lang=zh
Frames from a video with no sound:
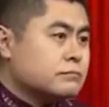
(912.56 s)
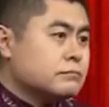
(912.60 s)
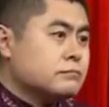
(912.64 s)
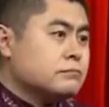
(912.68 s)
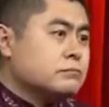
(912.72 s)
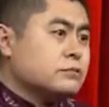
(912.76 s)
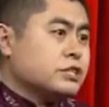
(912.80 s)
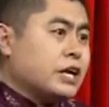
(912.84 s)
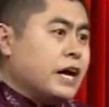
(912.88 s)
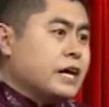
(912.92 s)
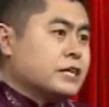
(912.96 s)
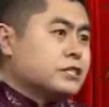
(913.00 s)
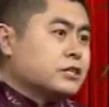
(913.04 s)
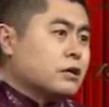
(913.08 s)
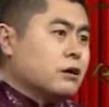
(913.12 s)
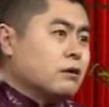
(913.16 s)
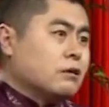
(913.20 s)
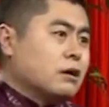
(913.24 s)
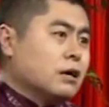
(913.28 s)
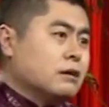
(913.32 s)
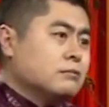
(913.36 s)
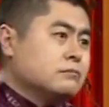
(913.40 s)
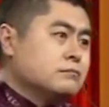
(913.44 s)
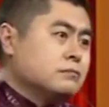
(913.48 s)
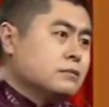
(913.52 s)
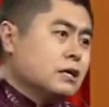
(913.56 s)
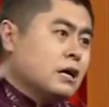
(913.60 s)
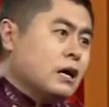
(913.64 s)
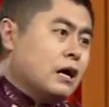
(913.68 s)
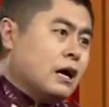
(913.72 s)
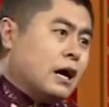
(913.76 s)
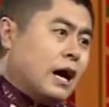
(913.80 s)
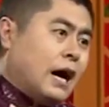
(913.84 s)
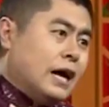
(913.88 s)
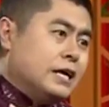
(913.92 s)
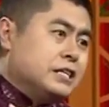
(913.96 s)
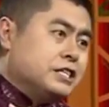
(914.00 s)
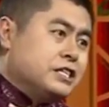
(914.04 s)
这时候呢，
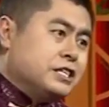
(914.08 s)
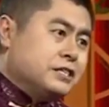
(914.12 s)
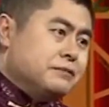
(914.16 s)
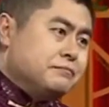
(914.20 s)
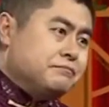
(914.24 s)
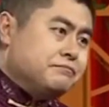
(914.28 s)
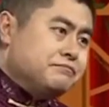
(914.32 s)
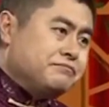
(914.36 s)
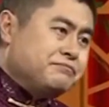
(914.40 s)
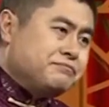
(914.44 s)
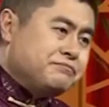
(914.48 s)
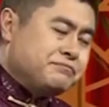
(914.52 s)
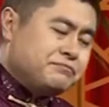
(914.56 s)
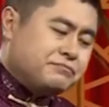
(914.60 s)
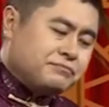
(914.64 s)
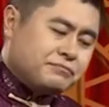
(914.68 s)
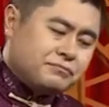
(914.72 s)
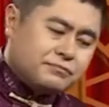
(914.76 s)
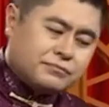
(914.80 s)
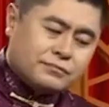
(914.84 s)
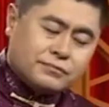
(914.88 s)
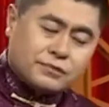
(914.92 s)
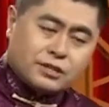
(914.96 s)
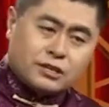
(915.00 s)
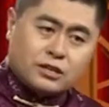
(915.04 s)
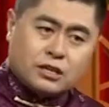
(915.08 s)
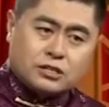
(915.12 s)
韩信可